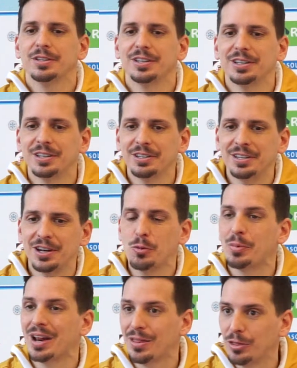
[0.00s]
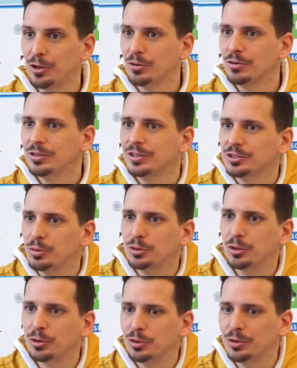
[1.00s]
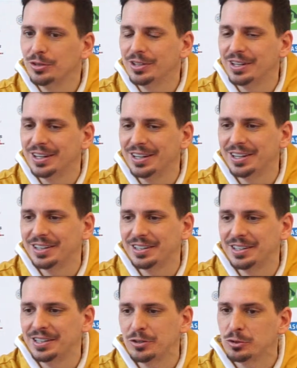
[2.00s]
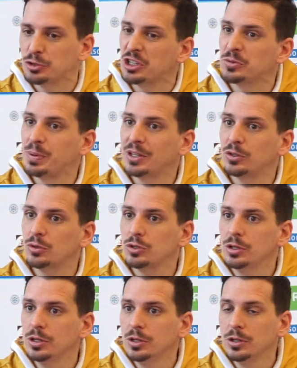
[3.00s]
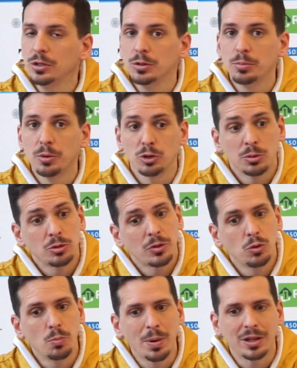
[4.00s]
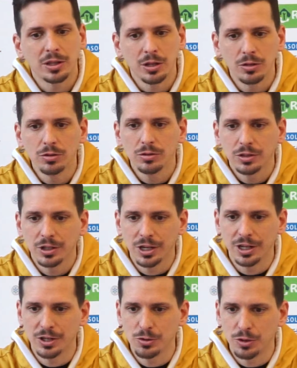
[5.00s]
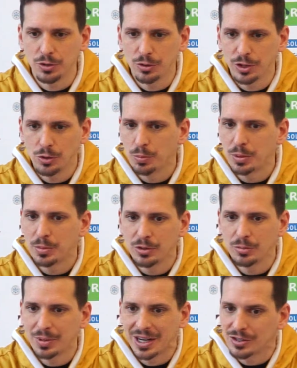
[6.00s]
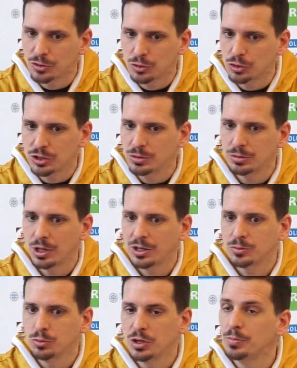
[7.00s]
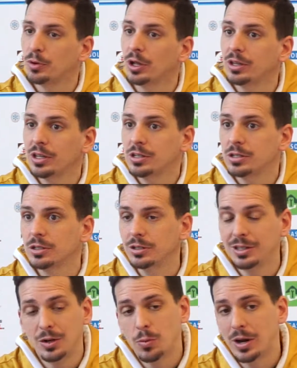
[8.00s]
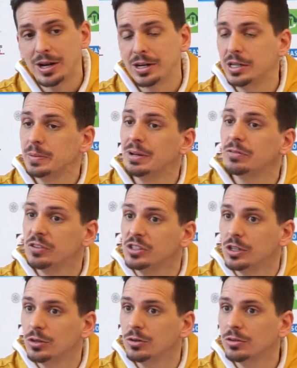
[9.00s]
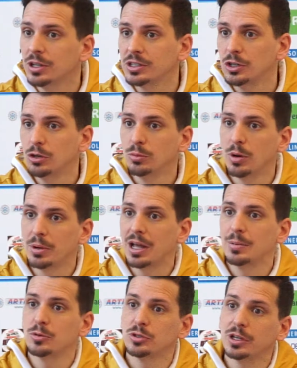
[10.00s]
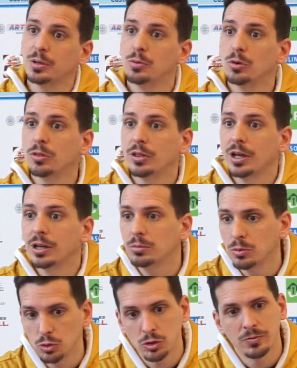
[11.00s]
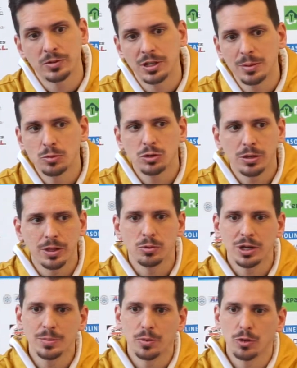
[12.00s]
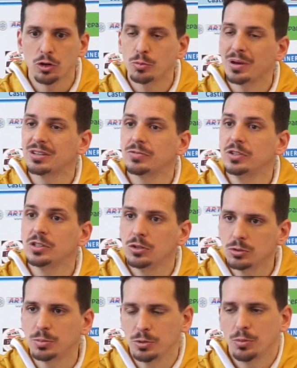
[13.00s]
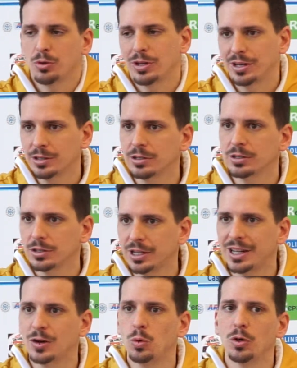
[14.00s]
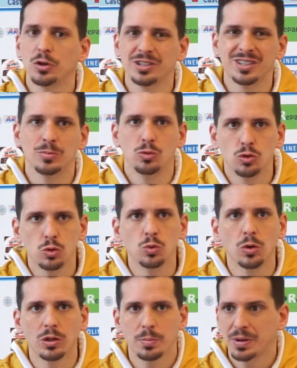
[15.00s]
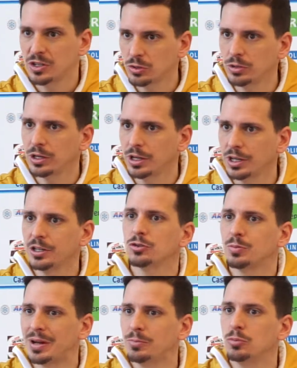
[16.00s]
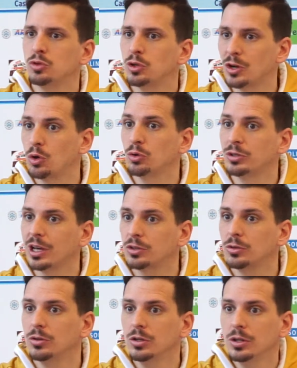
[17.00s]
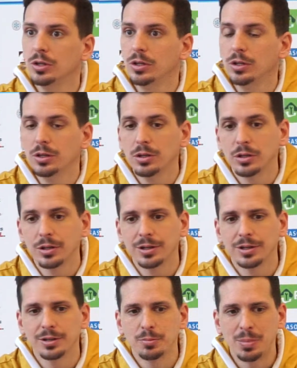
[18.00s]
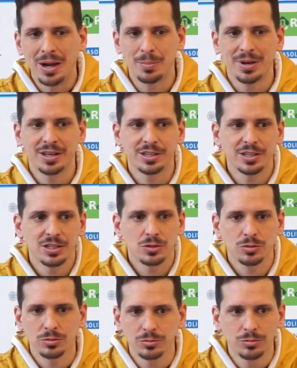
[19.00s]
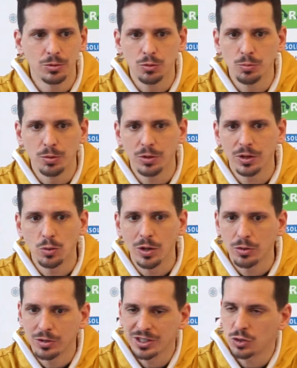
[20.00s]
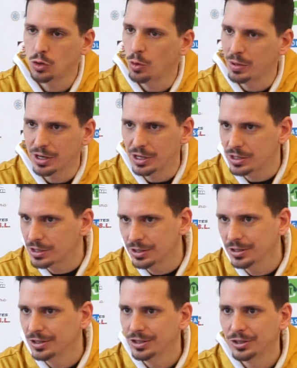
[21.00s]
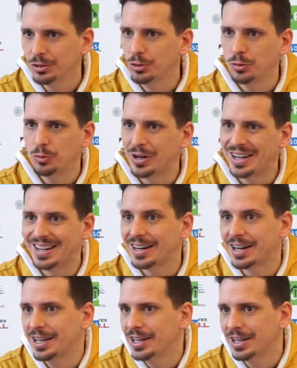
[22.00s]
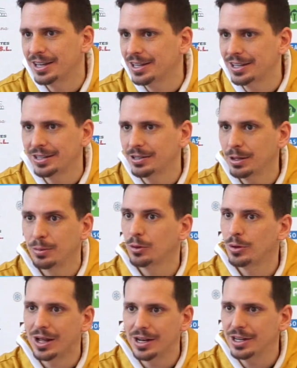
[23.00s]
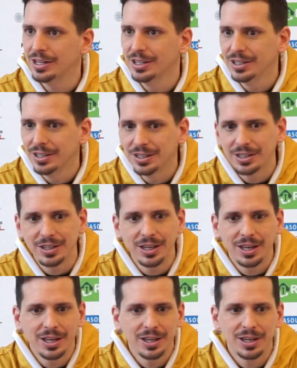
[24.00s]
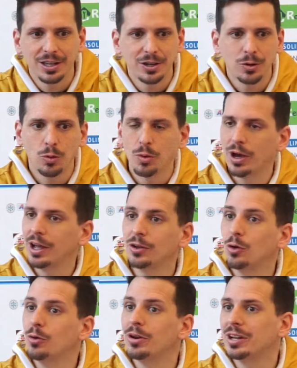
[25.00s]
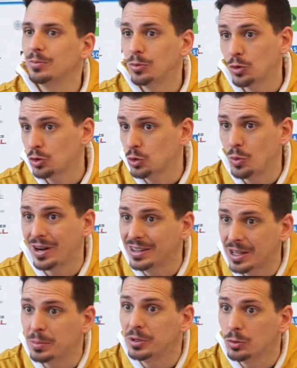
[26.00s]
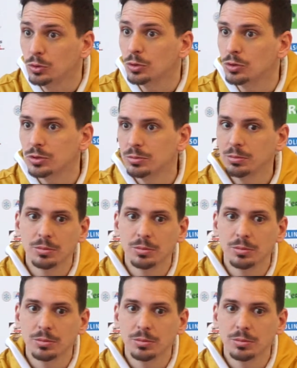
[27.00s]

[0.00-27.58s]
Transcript: recuperación, sobre todo ah, en los dos aspectos pero tenemos que hacer un partido en el que yo creo que lo primero para nosotros es, muy importante es igualar el nivel físico. Así como hablábamos de que Murcia, nos enfrentábamos quizá a un equipo de los más físicos, pero porque tenían jugadores de músculo, de peso, en el que ellos van mucho al contacto. Ah, Palma es un grupo de jugadores jóvenes con una energía excepcional y que juegan con ritmo los 40 minutos